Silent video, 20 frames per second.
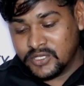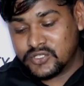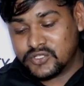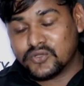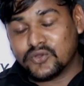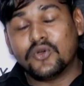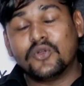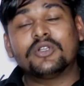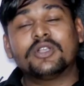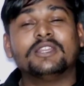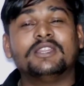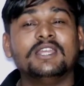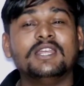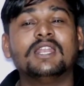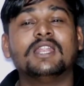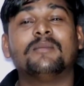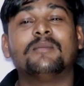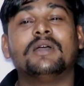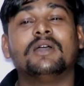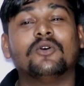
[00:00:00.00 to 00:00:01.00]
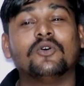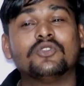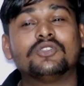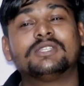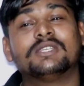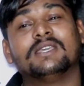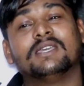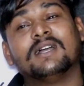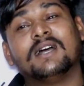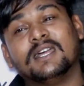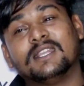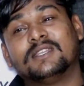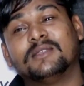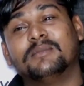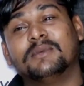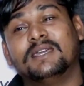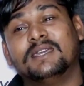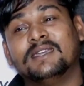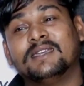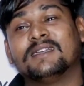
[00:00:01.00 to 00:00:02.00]
चोट दिल में हो चे गात
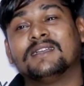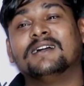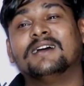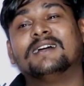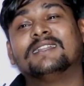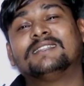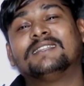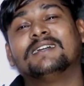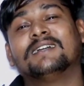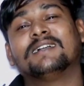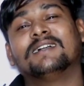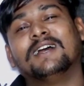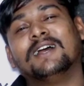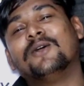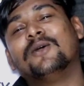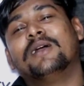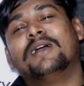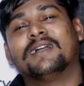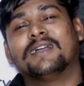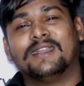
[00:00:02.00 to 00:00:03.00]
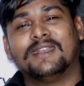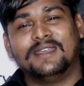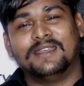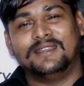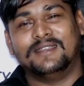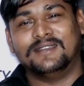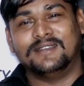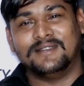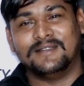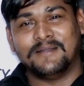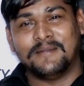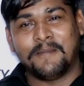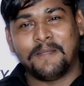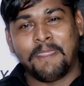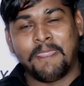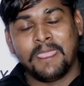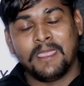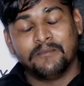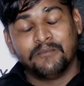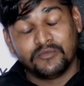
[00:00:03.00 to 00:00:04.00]
में गाता है घा होया करे
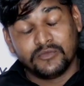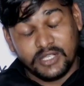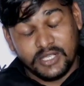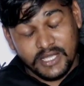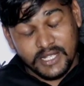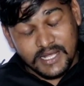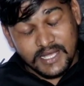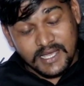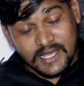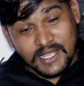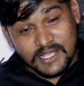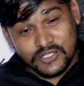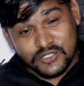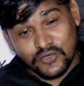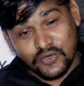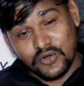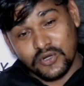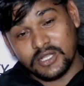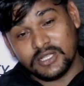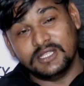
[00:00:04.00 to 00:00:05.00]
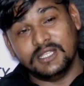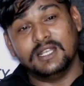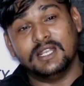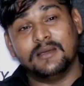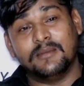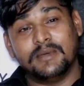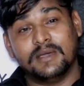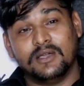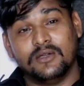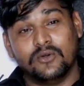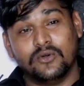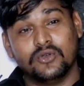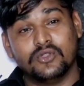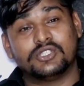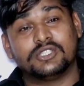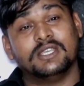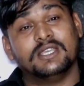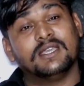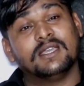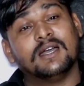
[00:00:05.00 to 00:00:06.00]
किरे चोट दिल में हो
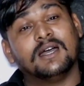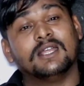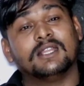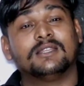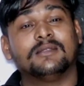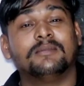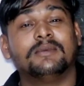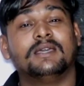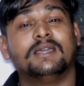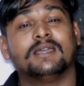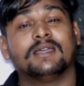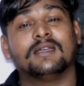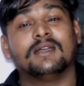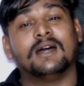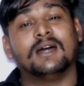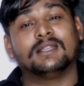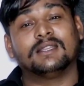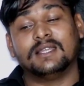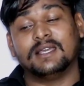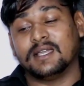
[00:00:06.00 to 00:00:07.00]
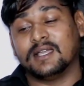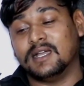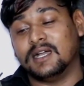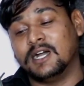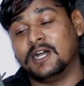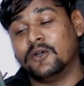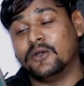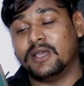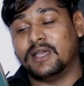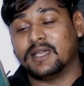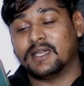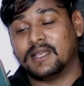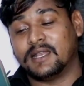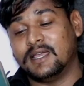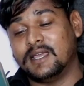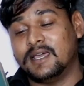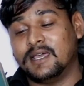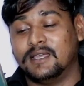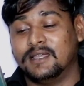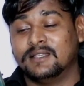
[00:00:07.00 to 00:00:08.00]
चे गात में गाता है घा होया
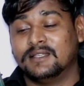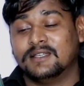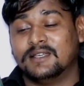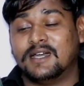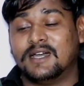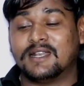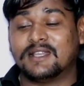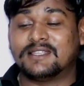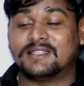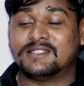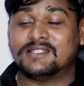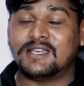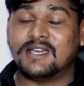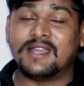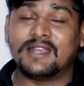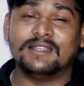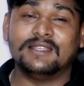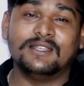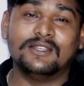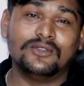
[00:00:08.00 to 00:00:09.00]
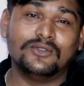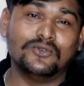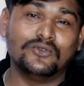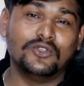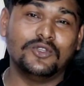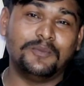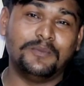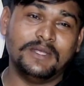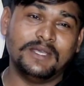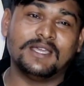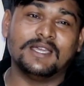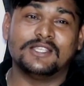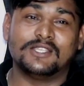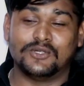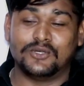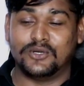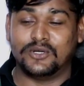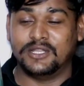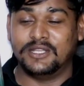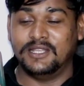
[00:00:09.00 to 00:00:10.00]
करे और चार दिन दूध पी कर
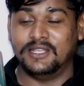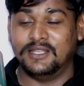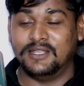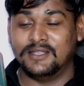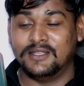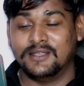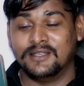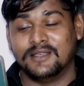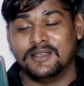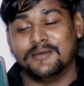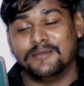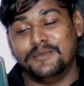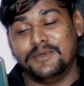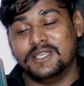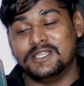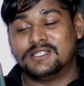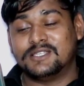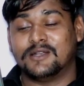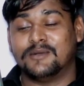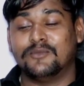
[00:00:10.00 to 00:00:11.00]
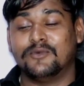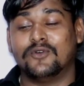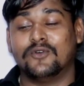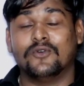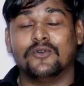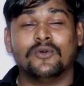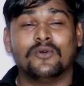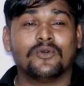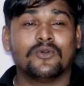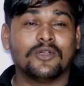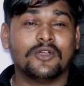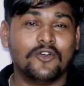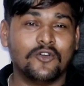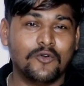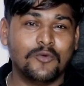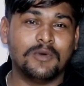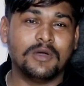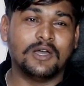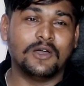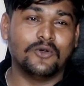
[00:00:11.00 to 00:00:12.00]
छोड़ दी बेसर मोह
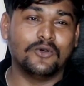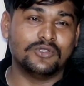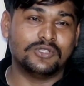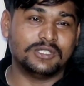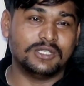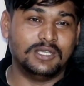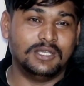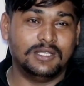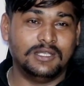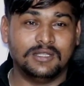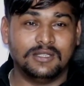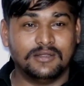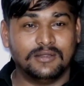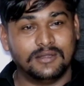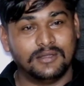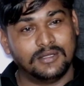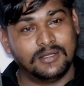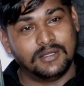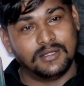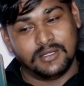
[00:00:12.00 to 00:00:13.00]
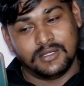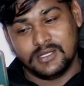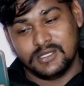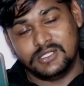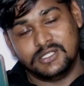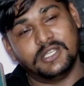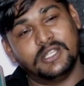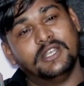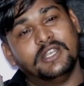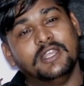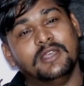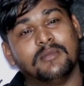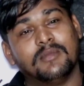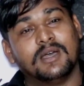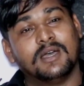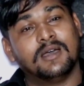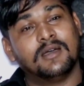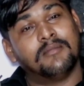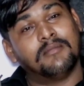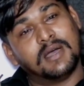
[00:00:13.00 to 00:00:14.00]
गऊ माँ हो चे जन्नी
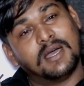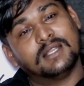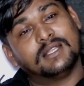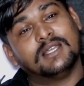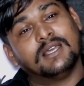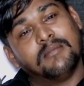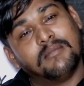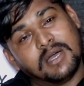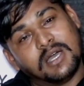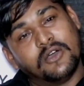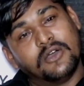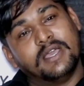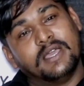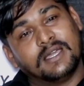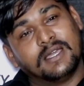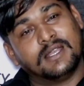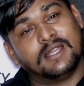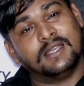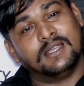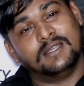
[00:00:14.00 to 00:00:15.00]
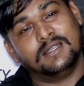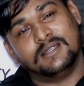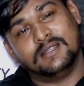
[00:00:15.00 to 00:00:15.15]
माँ तै माँ होया करे